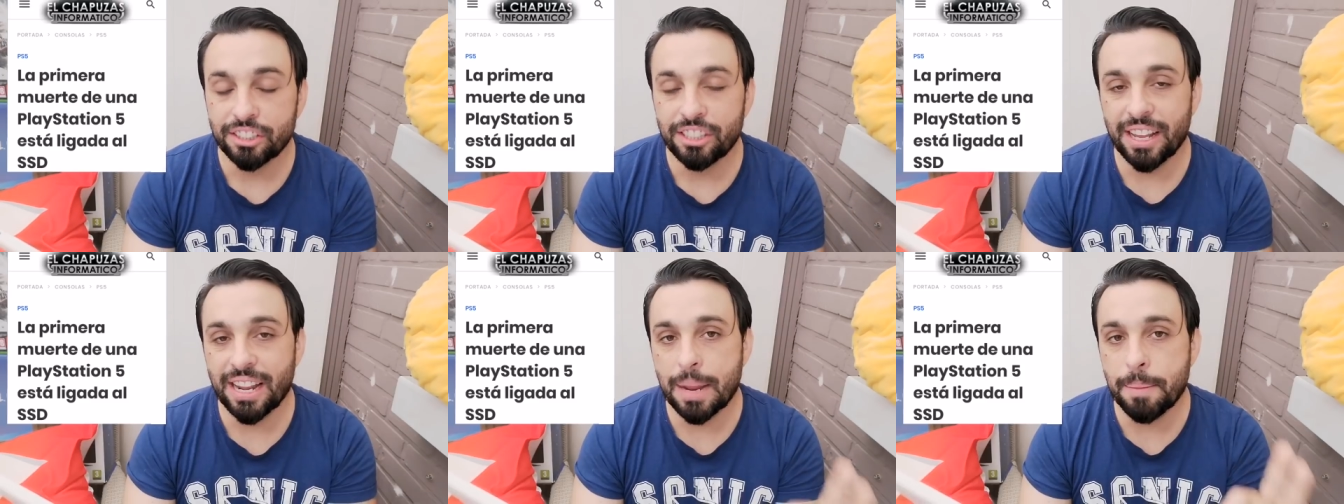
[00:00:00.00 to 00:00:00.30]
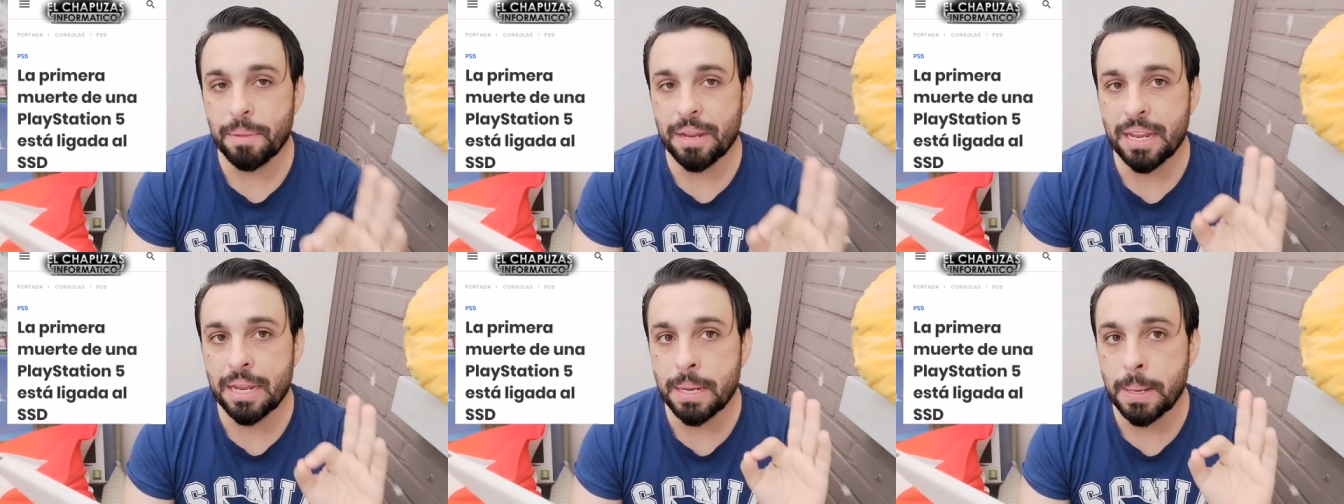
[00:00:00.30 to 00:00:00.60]

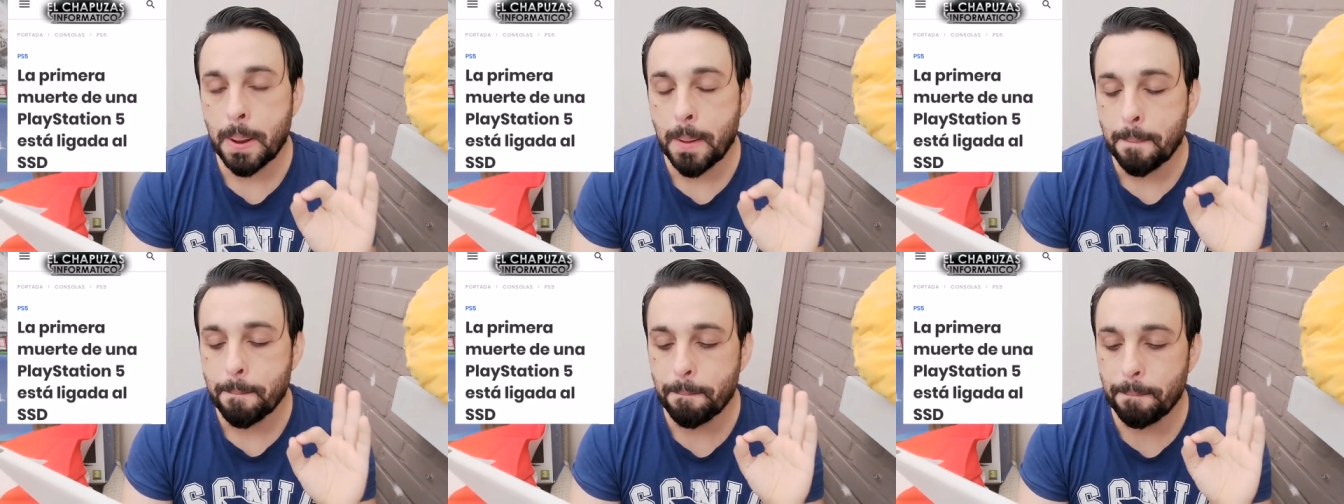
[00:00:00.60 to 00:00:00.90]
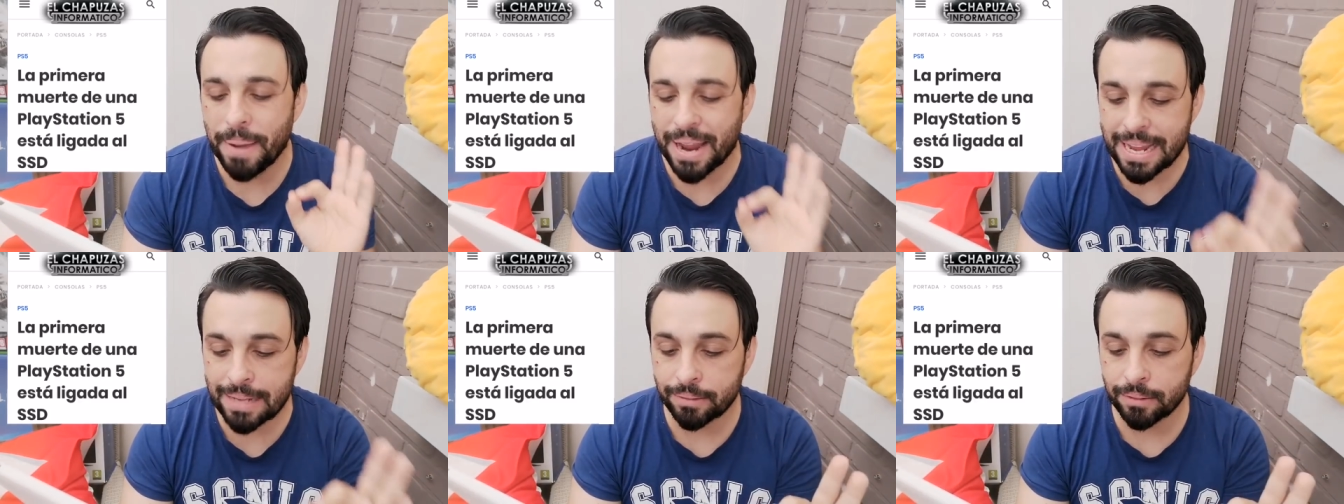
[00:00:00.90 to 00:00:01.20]
Jeremy
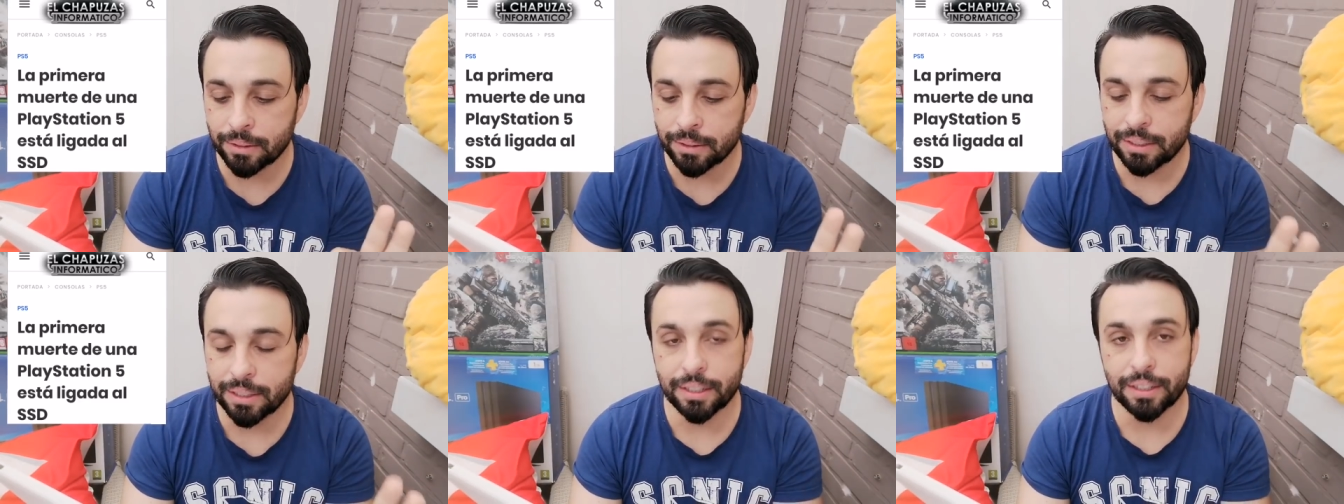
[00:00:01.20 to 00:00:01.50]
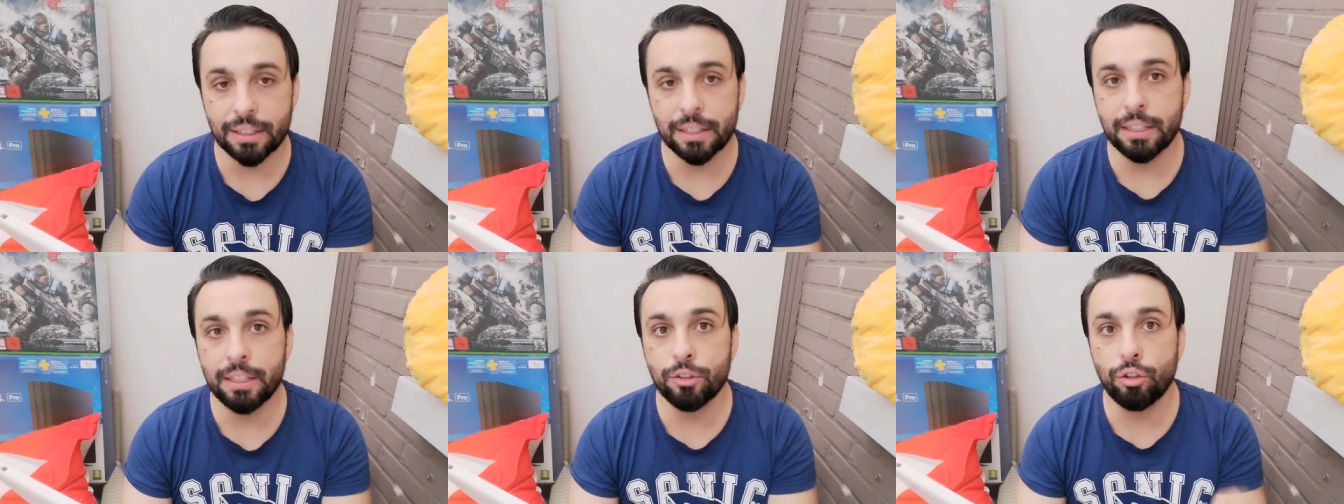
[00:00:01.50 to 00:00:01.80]

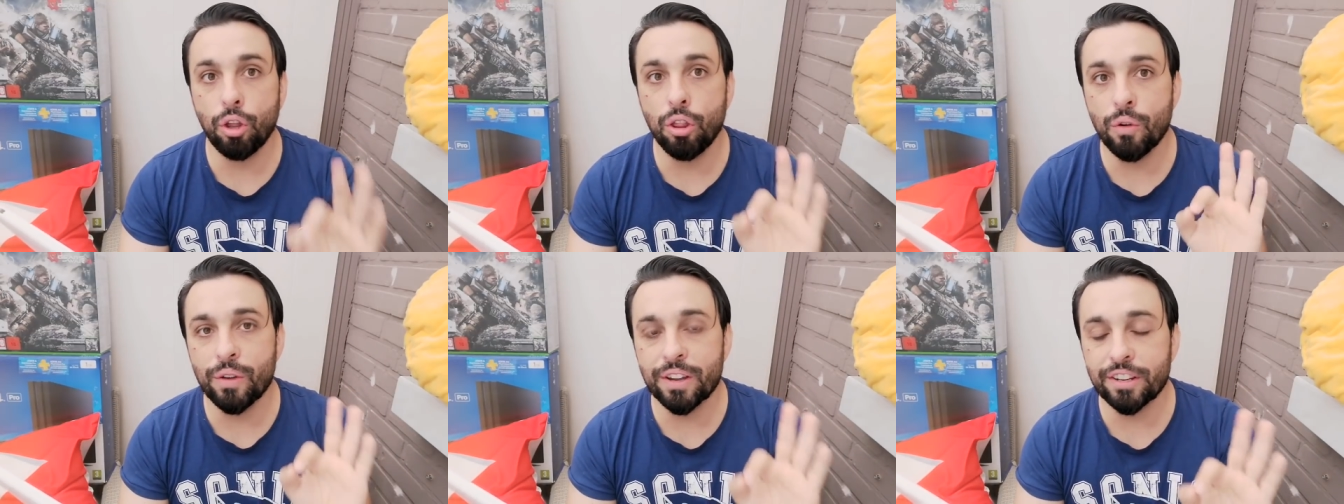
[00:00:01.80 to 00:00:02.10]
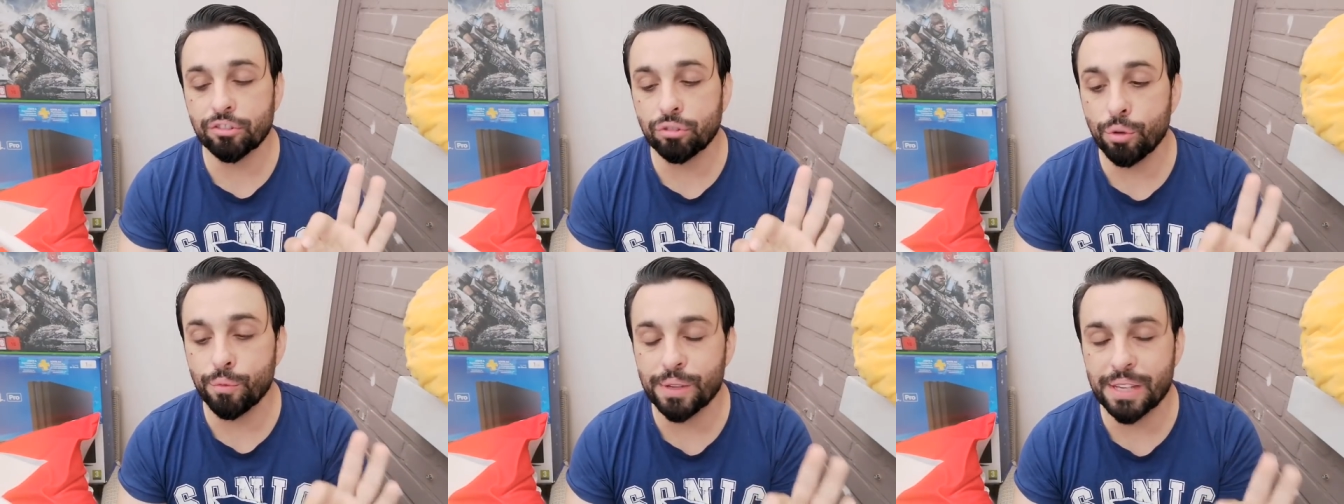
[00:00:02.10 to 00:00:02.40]
Penter. Y
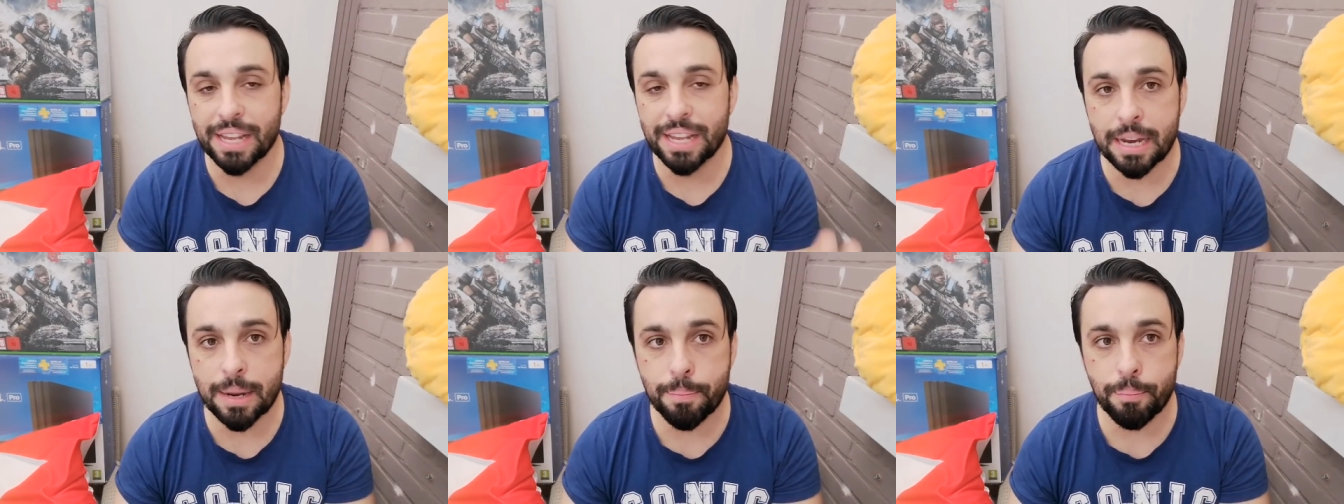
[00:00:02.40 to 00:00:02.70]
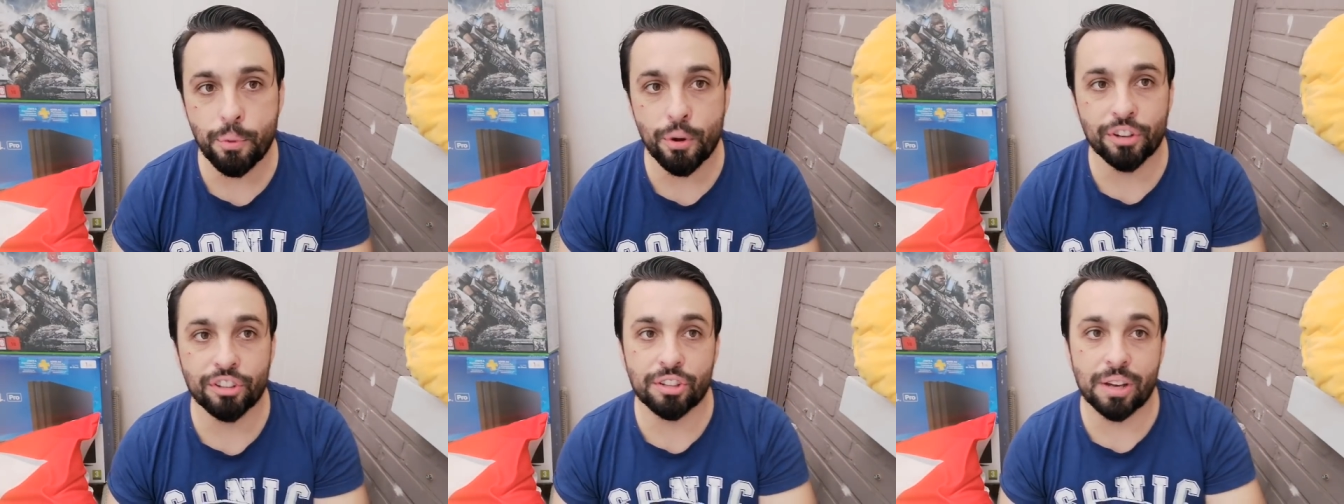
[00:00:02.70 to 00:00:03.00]
todo esto
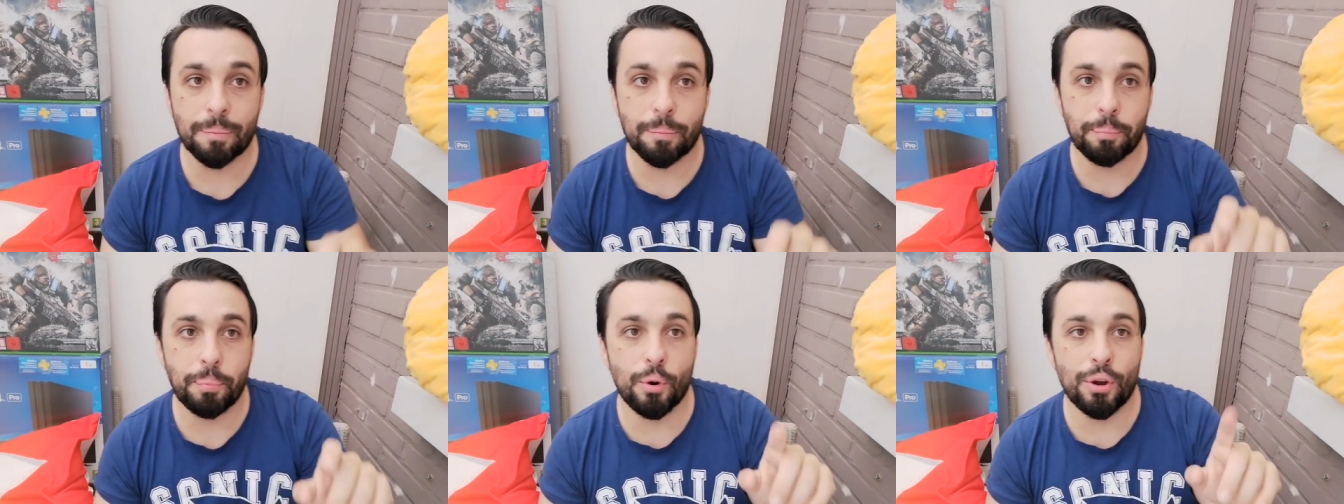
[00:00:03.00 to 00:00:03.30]
viene pues